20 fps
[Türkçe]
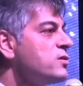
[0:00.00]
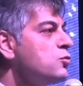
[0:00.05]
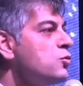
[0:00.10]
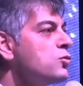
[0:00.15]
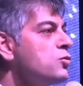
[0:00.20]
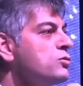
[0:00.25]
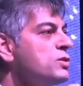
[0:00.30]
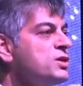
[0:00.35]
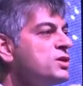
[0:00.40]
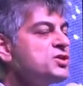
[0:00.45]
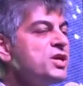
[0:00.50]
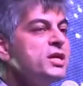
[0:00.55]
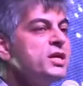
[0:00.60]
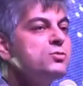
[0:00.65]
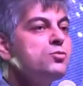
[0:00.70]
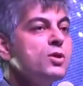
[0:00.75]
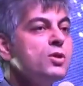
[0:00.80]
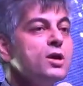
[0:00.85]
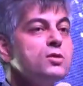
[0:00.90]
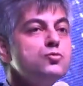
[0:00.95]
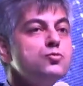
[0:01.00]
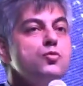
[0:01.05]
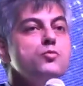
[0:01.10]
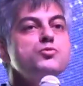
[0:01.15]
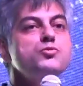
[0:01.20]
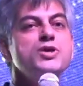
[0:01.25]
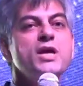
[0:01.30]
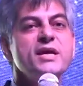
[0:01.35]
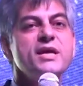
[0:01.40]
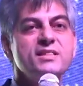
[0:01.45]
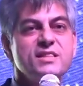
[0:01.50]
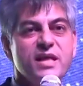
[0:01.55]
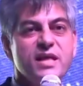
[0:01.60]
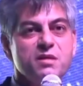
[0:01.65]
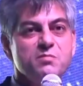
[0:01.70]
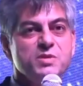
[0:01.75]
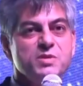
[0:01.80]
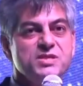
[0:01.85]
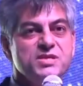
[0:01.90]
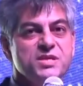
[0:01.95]
uğrunda şehit olan tüm
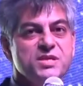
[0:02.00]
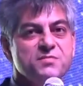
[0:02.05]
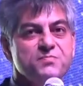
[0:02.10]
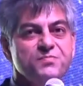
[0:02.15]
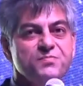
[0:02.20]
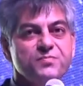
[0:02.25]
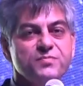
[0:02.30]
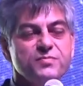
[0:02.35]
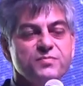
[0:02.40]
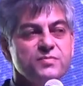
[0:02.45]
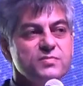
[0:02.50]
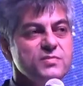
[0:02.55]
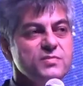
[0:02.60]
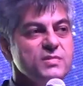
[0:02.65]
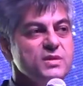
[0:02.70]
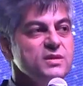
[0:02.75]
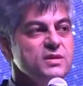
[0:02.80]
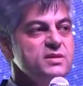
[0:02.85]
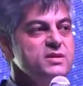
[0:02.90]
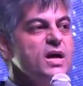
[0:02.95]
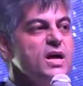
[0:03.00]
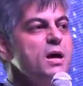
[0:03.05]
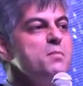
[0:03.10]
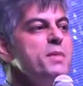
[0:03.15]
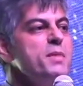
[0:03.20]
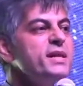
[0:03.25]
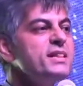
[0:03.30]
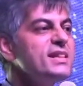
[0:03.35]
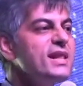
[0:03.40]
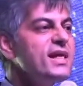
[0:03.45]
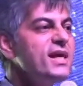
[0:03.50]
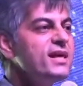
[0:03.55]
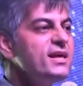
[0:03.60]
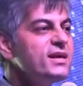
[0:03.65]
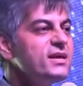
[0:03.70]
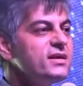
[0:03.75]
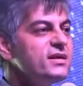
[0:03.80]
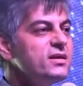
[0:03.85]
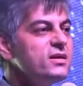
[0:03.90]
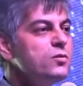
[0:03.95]
şehitlerimizi rahmetle,
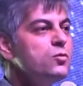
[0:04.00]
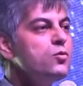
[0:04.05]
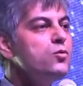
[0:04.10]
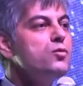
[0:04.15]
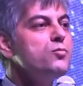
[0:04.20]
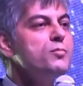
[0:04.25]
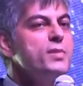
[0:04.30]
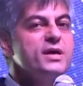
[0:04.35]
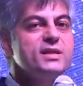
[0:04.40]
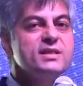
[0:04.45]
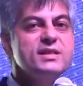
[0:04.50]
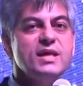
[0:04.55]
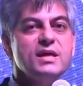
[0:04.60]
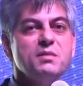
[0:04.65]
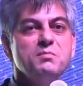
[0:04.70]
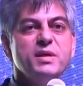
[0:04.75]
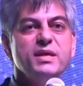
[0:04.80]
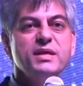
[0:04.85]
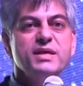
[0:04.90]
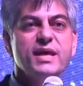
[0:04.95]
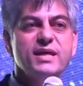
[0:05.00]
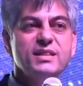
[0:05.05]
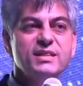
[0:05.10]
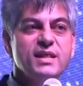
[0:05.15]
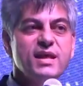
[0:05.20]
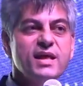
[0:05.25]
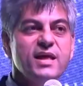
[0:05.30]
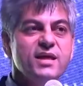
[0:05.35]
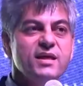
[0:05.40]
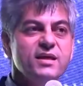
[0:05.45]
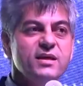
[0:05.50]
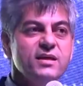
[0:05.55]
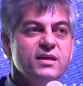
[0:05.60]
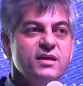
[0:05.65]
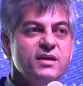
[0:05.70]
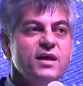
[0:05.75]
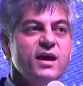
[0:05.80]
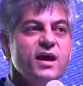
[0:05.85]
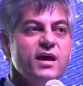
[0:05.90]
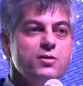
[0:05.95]
hürmetle, minnetle
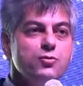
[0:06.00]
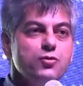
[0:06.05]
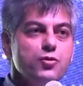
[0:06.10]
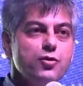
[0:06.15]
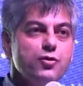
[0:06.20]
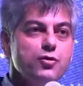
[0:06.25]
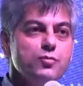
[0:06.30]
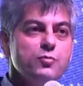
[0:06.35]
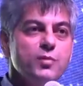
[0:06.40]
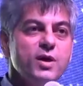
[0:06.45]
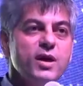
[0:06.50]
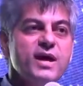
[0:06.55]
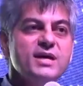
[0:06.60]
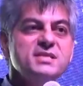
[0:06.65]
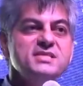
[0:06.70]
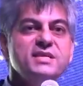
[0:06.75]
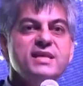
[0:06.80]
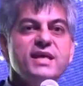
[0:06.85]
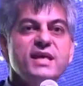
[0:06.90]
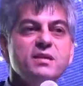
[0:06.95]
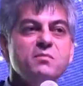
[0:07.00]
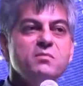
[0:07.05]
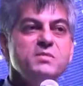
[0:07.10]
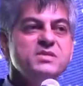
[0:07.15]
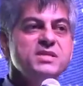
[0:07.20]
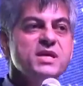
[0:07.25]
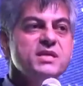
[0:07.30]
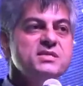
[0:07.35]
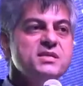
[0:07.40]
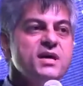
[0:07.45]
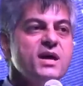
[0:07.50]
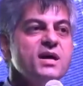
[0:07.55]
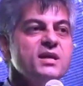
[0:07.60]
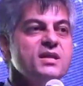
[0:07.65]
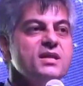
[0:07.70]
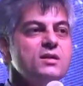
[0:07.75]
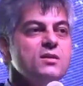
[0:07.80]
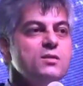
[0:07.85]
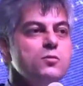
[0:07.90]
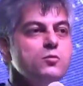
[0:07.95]
anıyorum. Gazilerimize
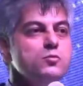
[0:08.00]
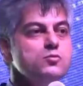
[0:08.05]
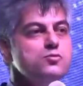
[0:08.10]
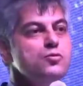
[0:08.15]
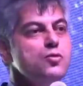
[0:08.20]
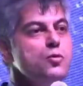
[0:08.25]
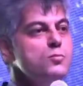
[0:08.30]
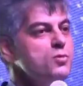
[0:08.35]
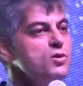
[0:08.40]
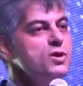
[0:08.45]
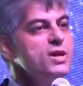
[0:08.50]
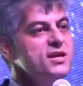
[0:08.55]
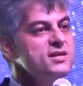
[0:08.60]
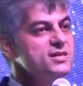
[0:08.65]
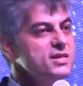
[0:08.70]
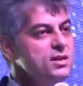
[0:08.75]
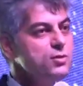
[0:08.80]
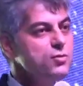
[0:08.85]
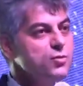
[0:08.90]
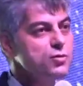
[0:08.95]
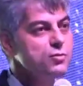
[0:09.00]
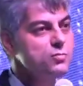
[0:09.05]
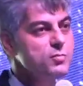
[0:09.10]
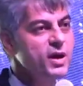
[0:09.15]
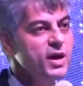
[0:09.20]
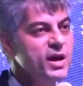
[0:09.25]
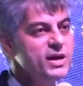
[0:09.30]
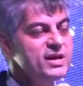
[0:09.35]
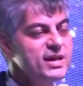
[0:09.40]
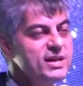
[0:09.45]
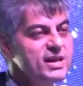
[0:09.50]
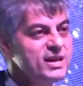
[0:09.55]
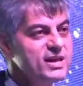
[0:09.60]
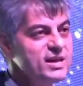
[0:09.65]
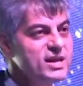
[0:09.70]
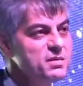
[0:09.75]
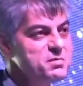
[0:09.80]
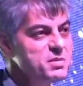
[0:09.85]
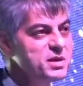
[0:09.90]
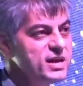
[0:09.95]
sağlıklı uzun ömürler diliyorum
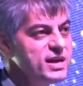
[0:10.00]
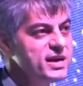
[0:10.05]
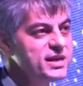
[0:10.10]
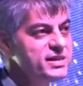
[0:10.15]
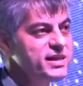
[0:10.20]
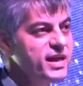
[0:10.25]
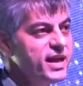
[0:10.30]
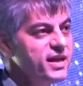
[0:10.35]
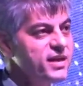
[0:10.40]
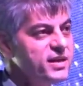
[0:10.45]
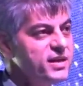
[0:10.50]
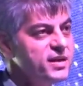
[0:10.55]
aileleriyle birlikte.